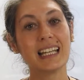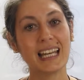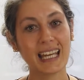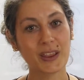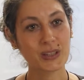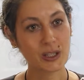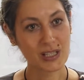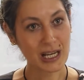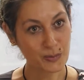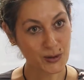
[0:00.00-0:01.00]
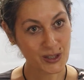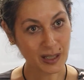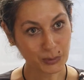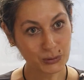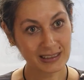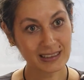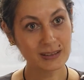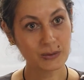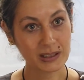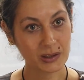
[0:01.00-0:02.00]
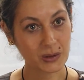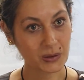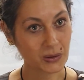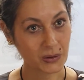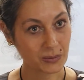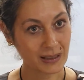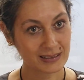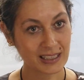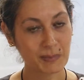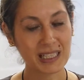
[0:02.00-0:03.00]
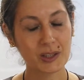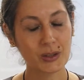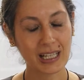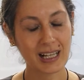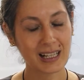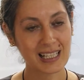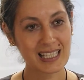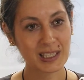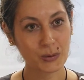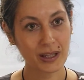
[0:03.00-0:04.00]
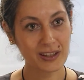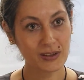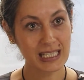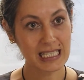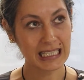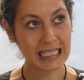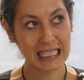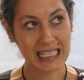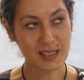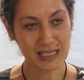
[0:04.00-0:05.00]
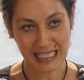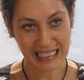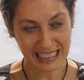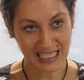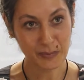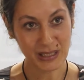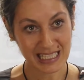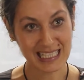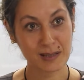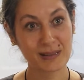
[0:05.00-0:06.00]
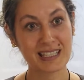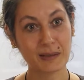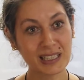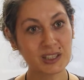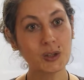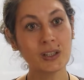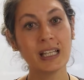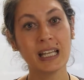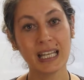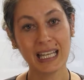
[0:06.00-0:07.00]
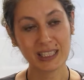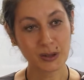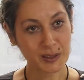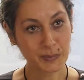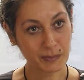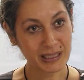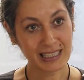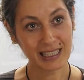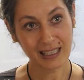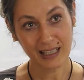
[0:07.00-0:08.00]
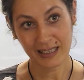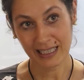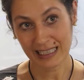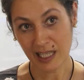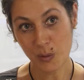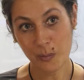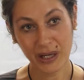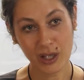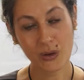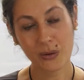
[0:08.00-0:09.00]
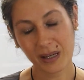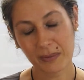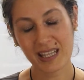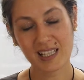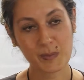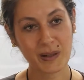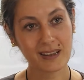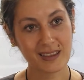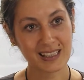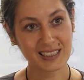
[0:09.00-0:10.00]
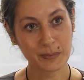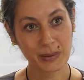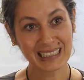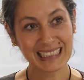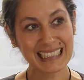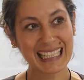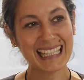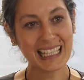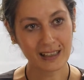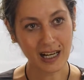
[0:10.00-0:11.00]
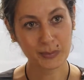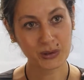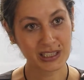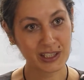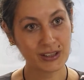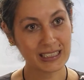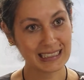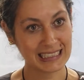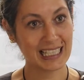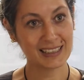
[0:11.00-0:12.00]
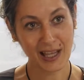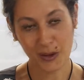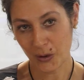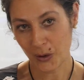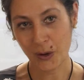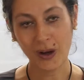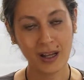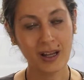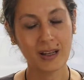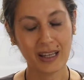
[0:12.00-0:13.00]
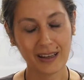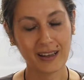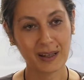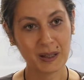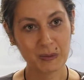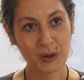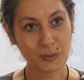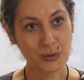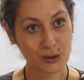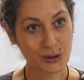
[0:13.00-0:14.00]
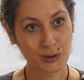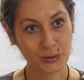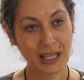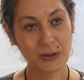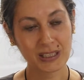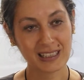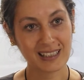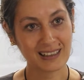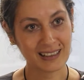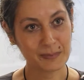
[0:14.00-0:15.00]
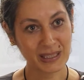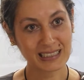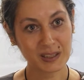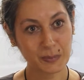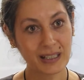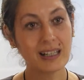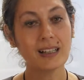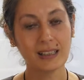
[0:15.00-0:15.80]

eh, donde los alumnos se apuntan cuando van terminando ya las titulaciones y las distintas empresas les van llamando. Eso les permite eh, tener un periodo breve de experiencia en las empresas y, a posteriori, si han dado eh, bueno, pues los resultados que la empresa espera,